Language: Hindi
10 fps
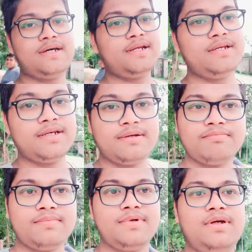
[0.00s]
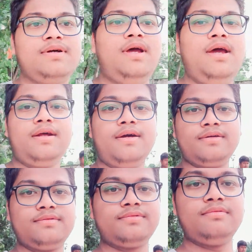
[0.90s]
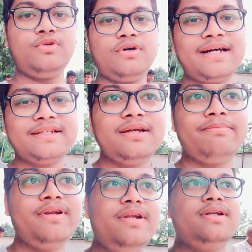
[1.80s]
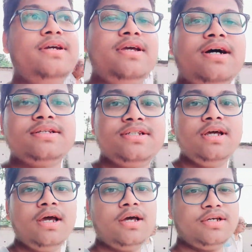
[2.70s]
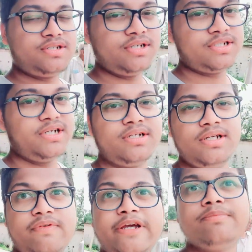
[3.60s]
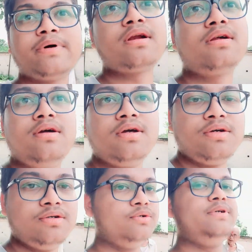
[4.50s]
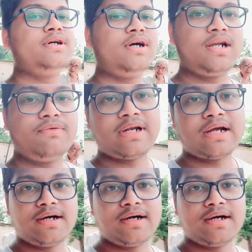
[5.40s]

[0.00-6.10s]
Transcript: करेंगे हम है ना वो लोग आ जाएँ फिर निकलेंगे यहाँ से स्टेशन के लिए वहीं पर जो भी ये खाना वाना